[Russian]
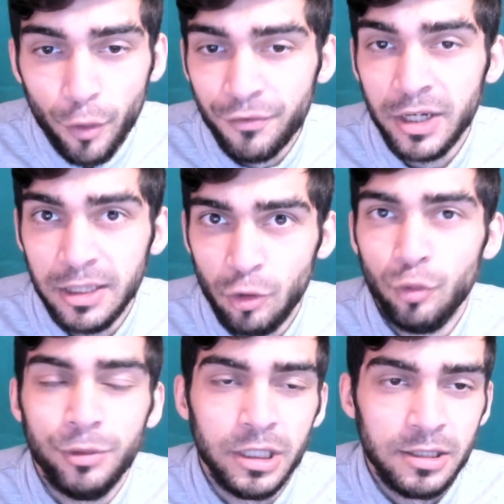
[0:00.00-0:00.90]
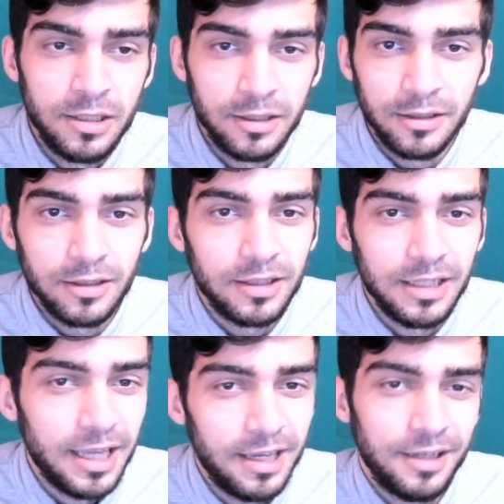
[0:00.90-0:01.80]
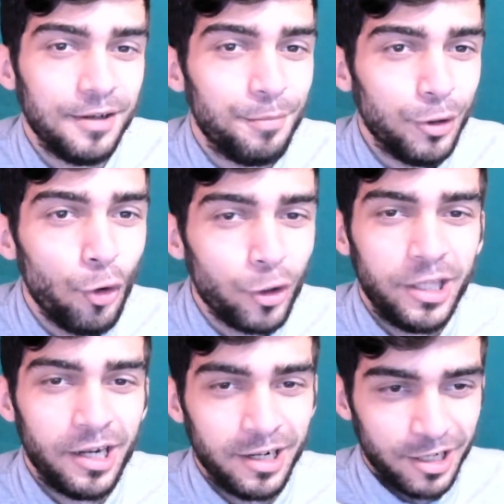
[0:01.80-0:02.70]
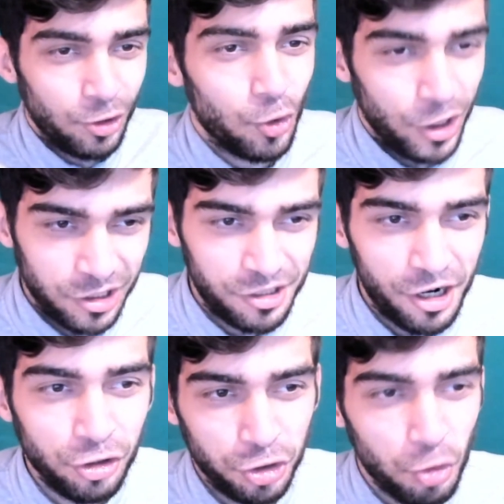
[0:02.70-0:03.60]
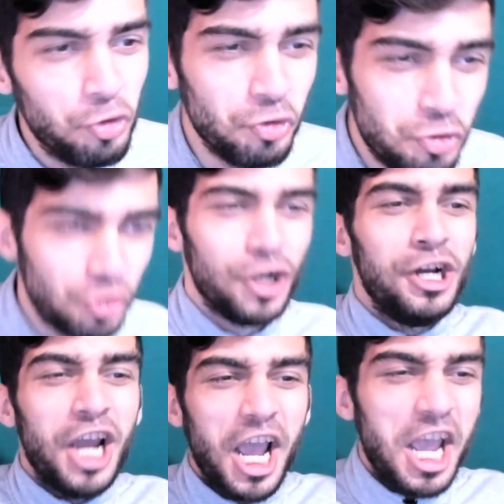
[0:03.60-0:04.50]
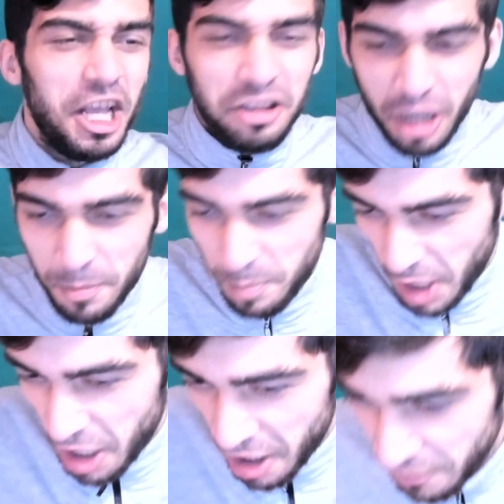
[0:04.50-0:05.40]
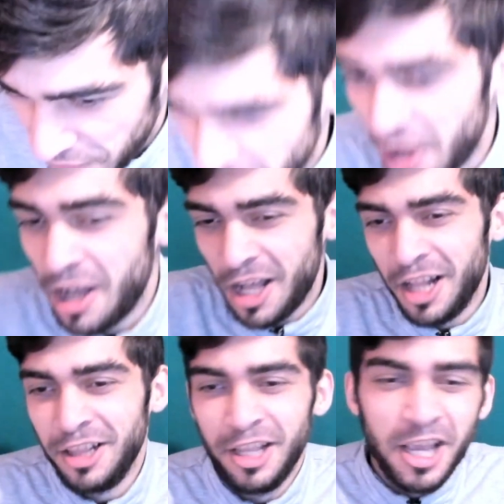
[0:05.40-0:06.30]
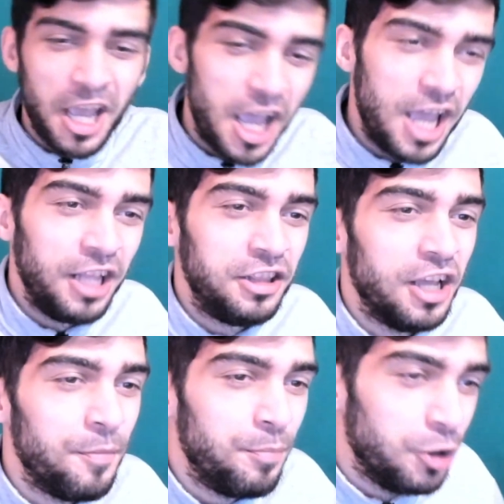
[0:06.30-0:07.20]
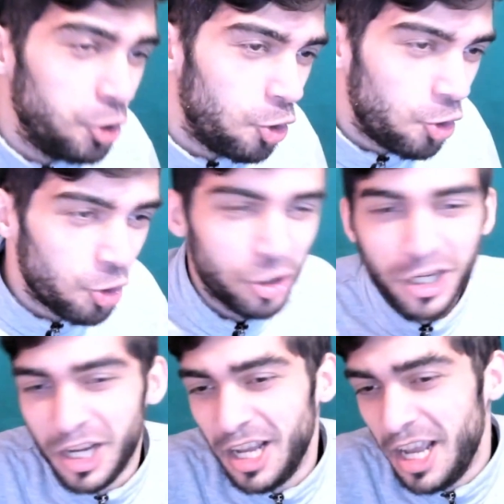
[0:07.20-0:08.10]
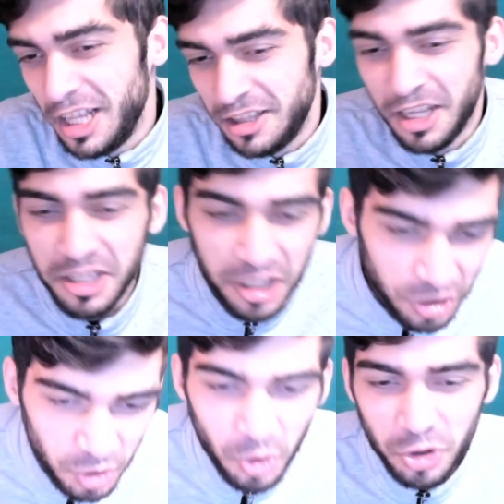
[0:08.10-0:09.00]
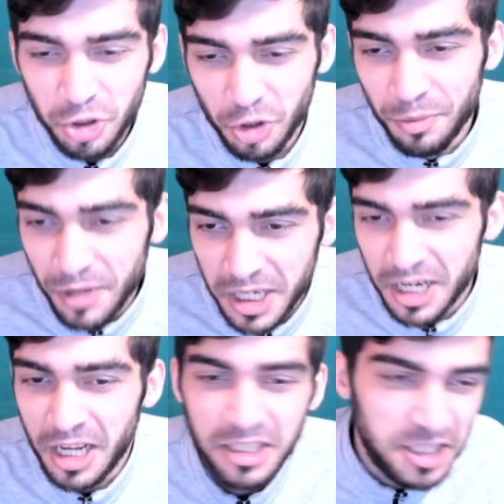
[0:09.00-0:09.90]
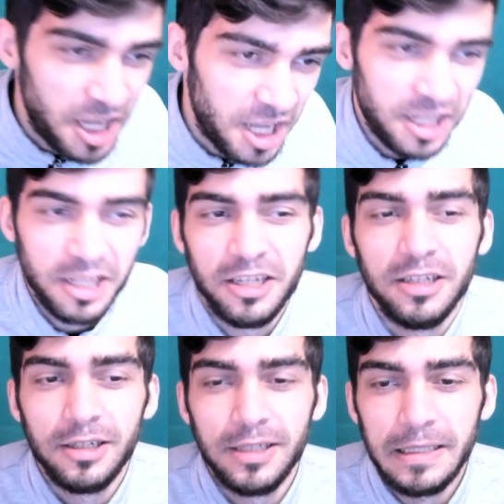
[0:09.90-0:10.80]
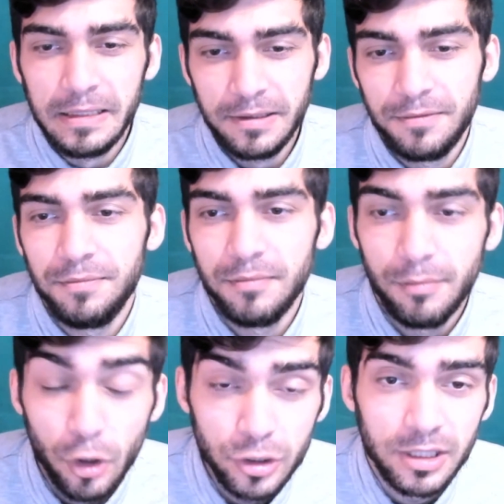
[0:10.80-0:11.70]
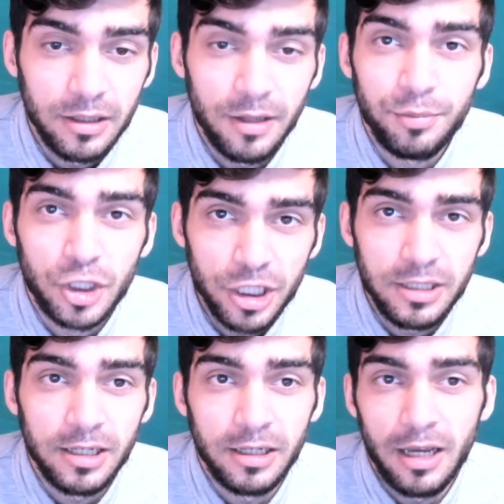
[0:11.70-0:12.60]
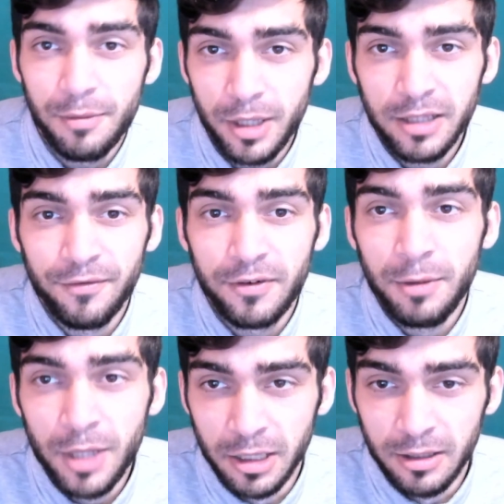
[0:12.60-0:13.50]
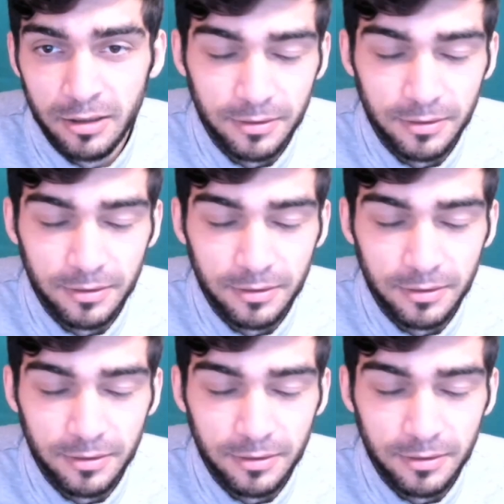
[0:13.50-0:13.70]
вы думаете не блогеры, которые сразу же У, «это провал, это плохо, это не то, что мы хотели». Просто напишите об этом в комментах.